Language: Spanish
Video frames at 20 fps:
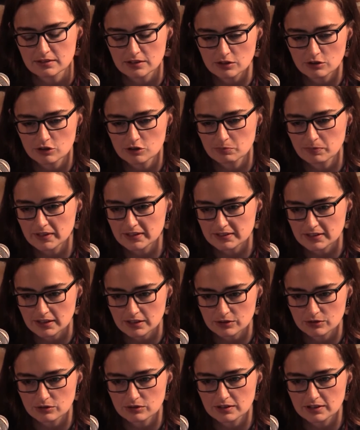sido
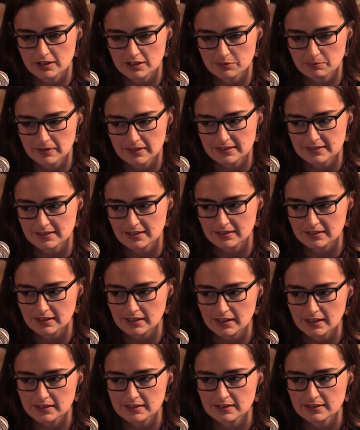desplazadas dos y tres veces
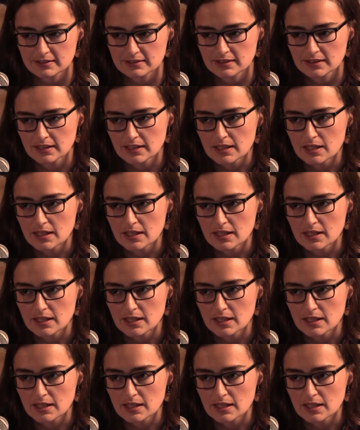entre ellas,